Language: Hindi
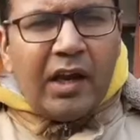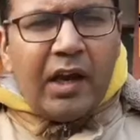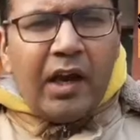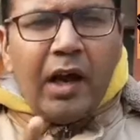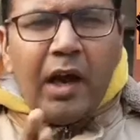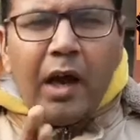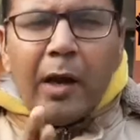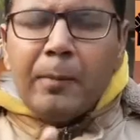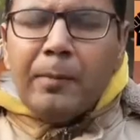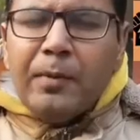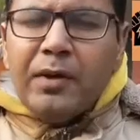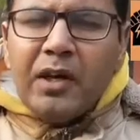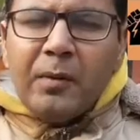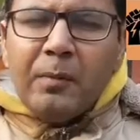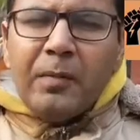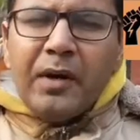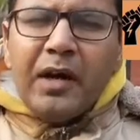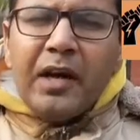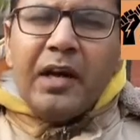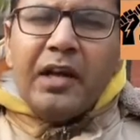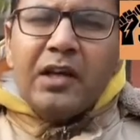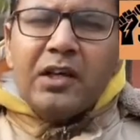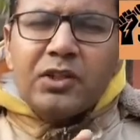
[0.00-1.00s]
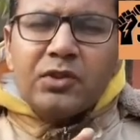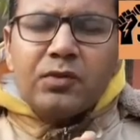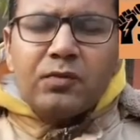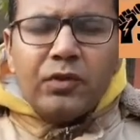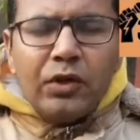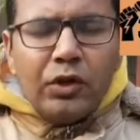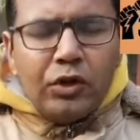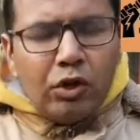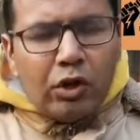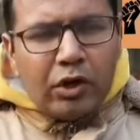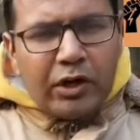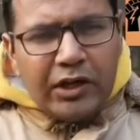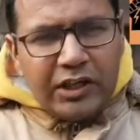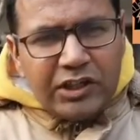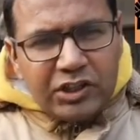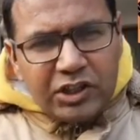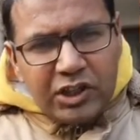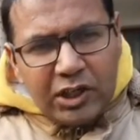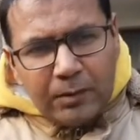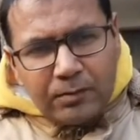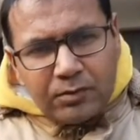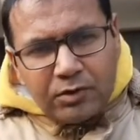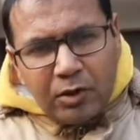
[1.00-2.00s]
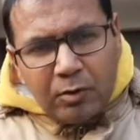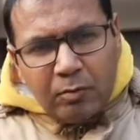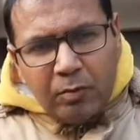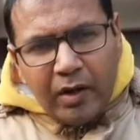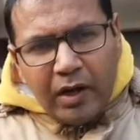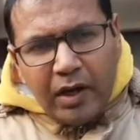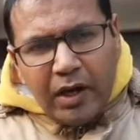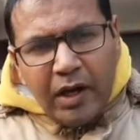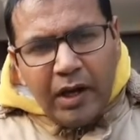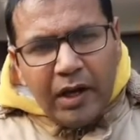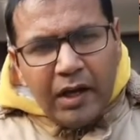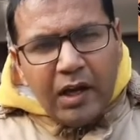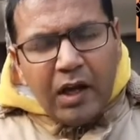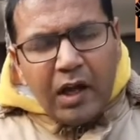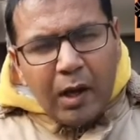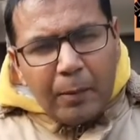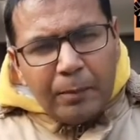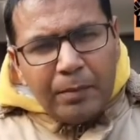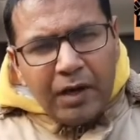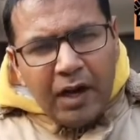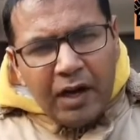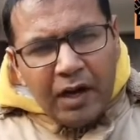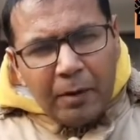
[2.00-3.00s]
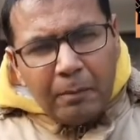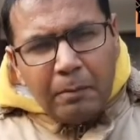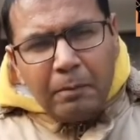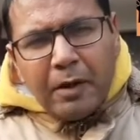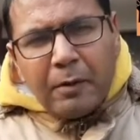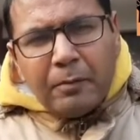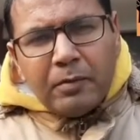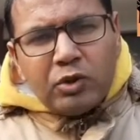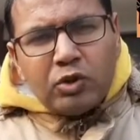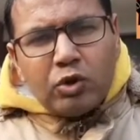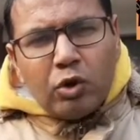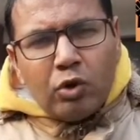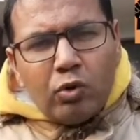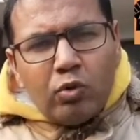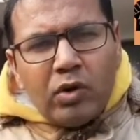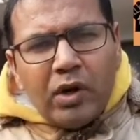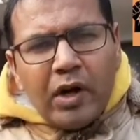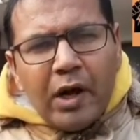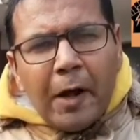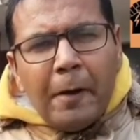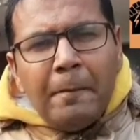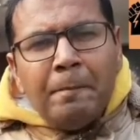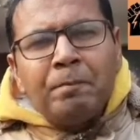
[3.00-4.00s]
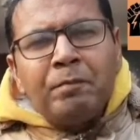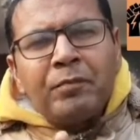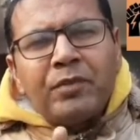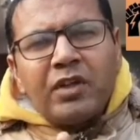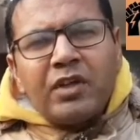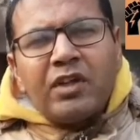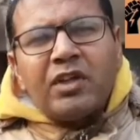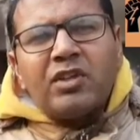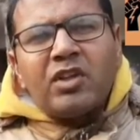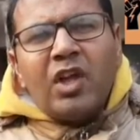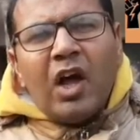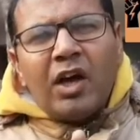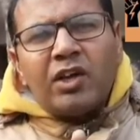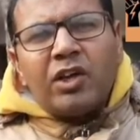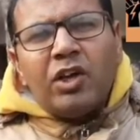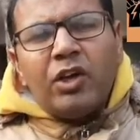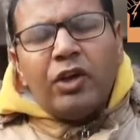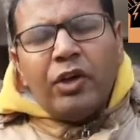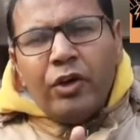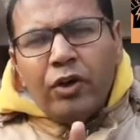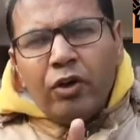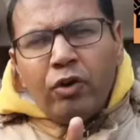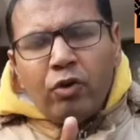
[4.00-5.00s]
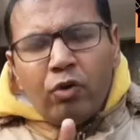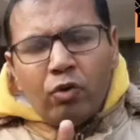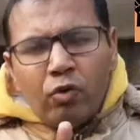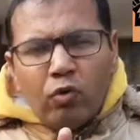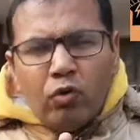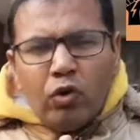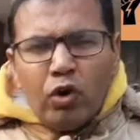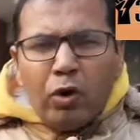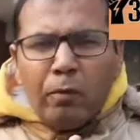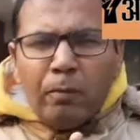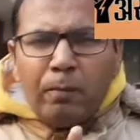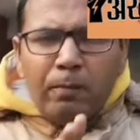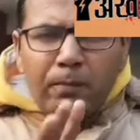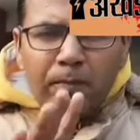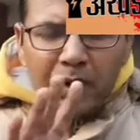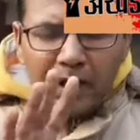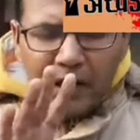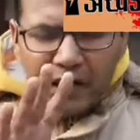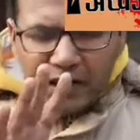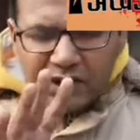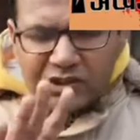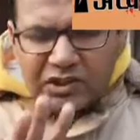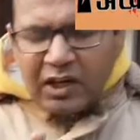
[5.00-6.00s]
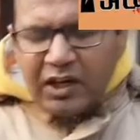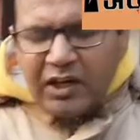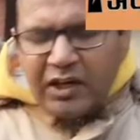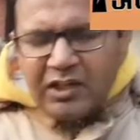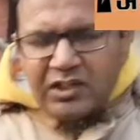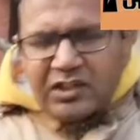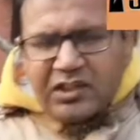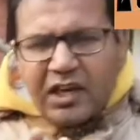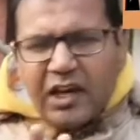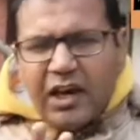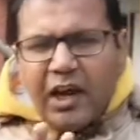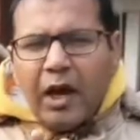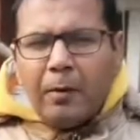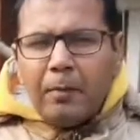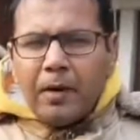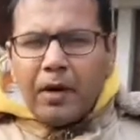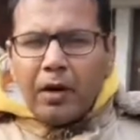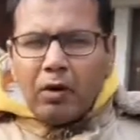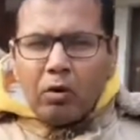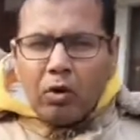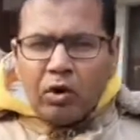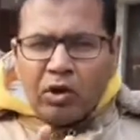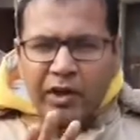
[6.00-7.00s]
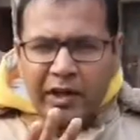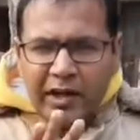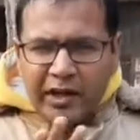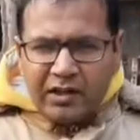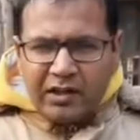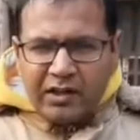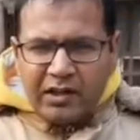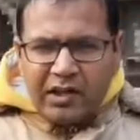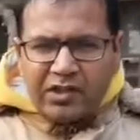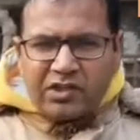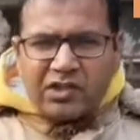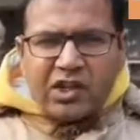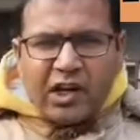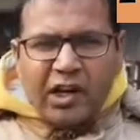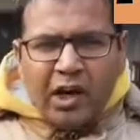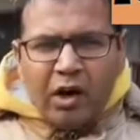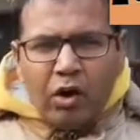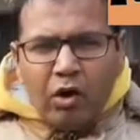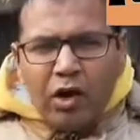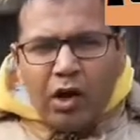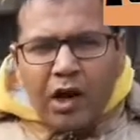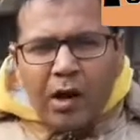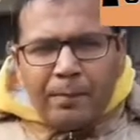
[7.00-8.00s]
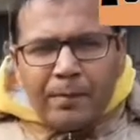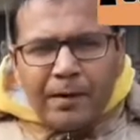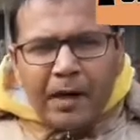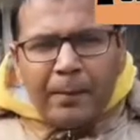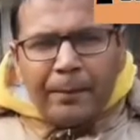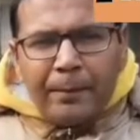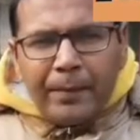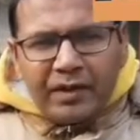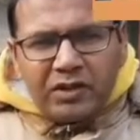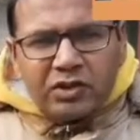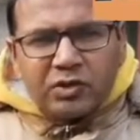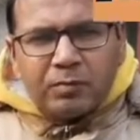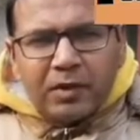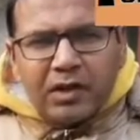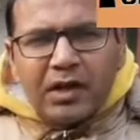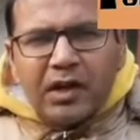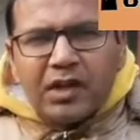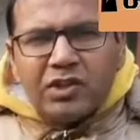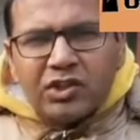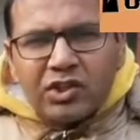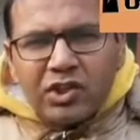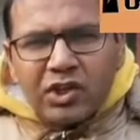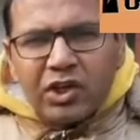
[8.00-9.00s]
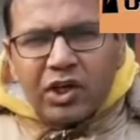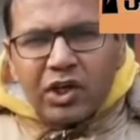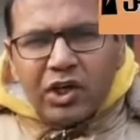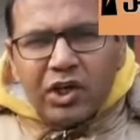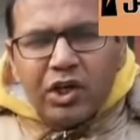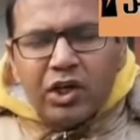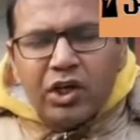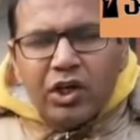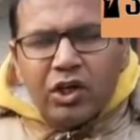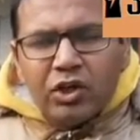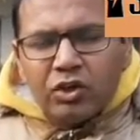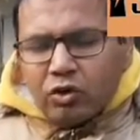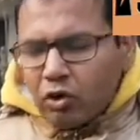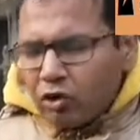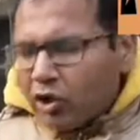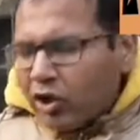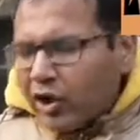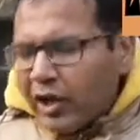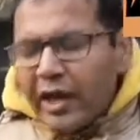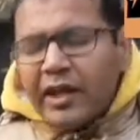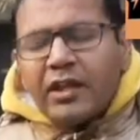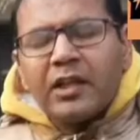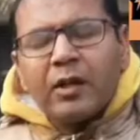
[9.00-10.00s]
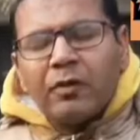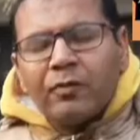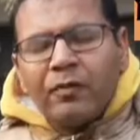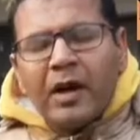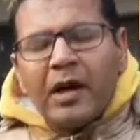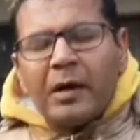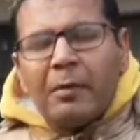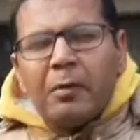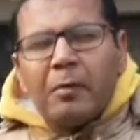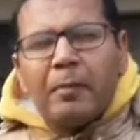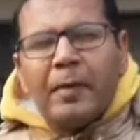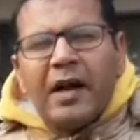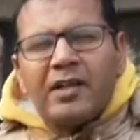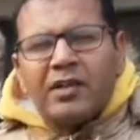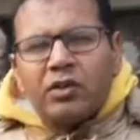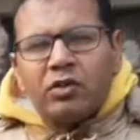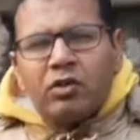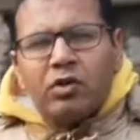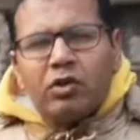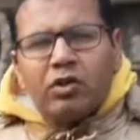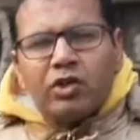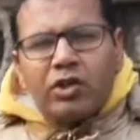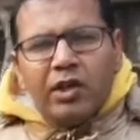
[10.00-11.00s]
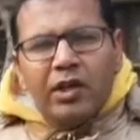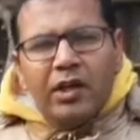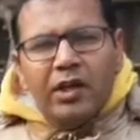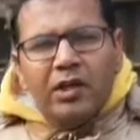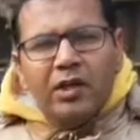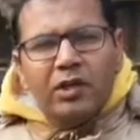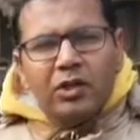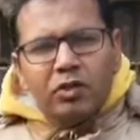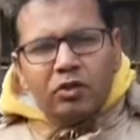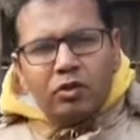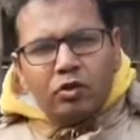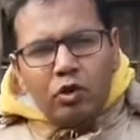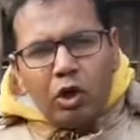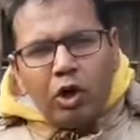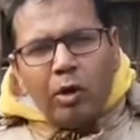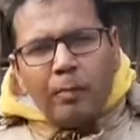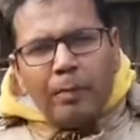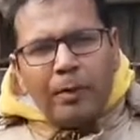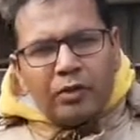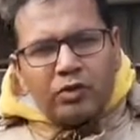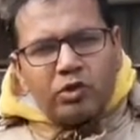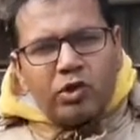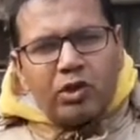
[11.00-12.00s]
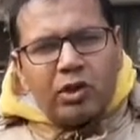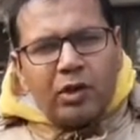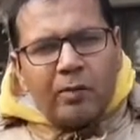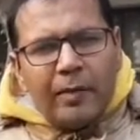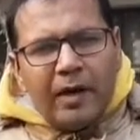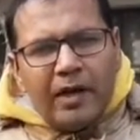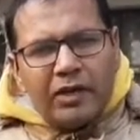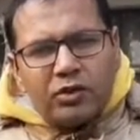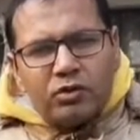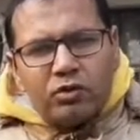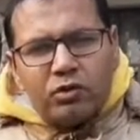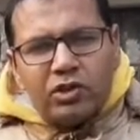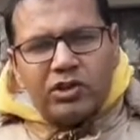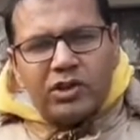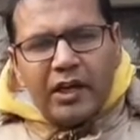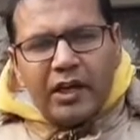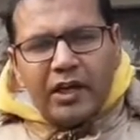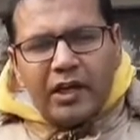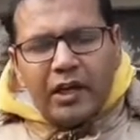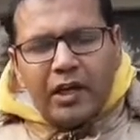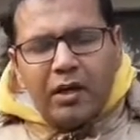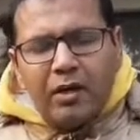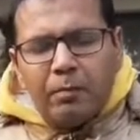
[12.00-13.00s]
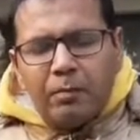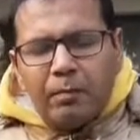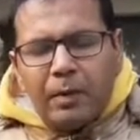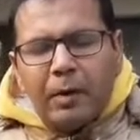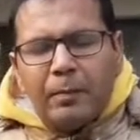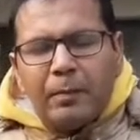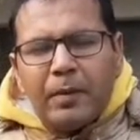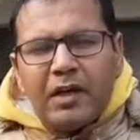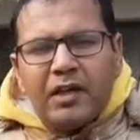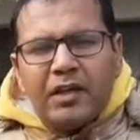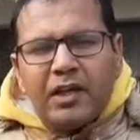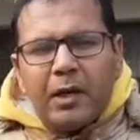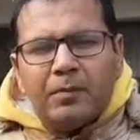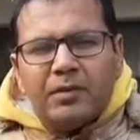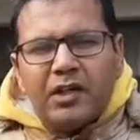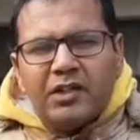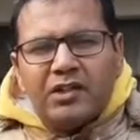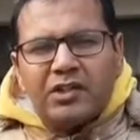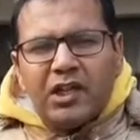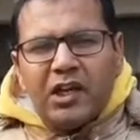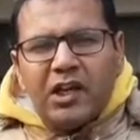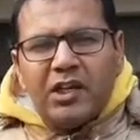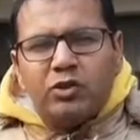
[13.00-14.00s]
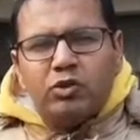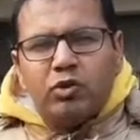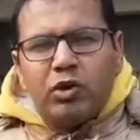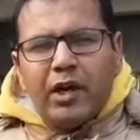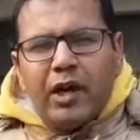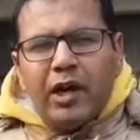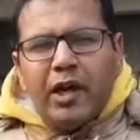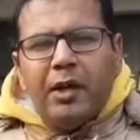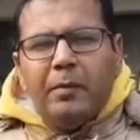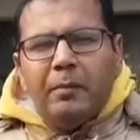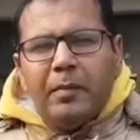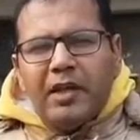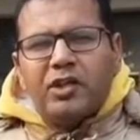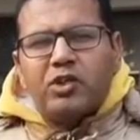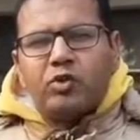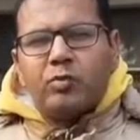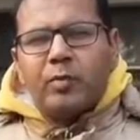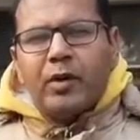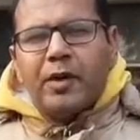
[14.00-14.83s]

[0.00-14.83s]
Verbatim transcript: हैं अभी मैं इस वीडियो के डिस्क्रिप्शन में अपना नंबर भी छोड़ूंगा कि ताकि वो आसानी से हमें कॉन्टैक्ट कर सकें और अपना पक्ष भी रख सकें क्योंकि एक तरफा कभी बात नहीं होती दोनों पक्षों की बात सुनी जाएगी पल पल की अपडेट के लिए जुड़ रहे हैं